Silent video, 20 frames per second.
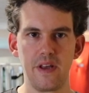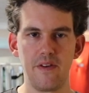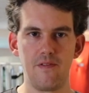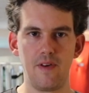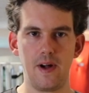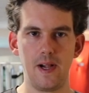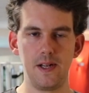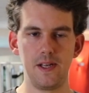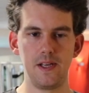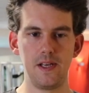
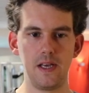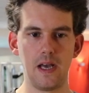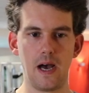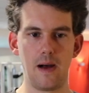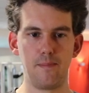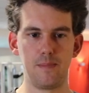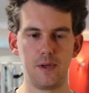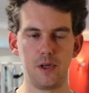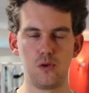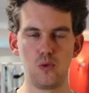weil die
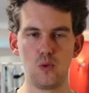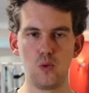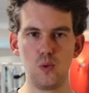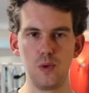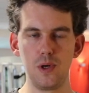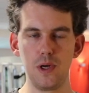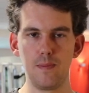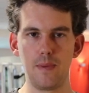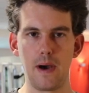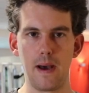
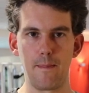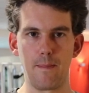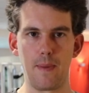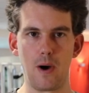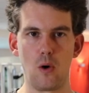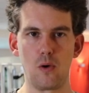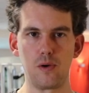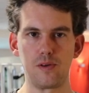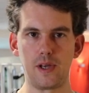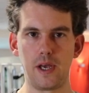Amplitude beim
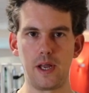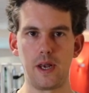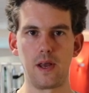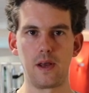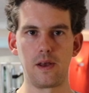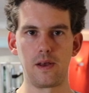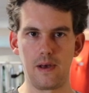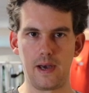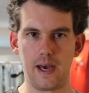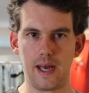
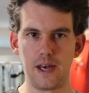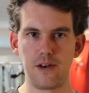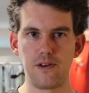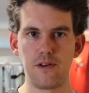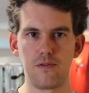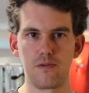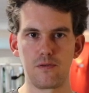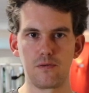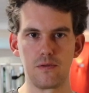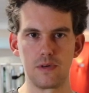Bauchtraining
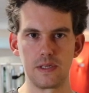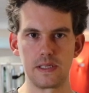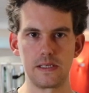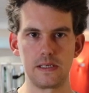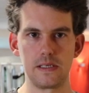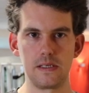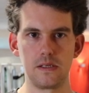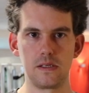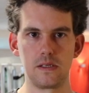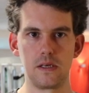relativ kurz
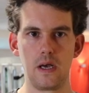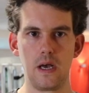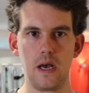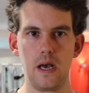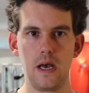ist.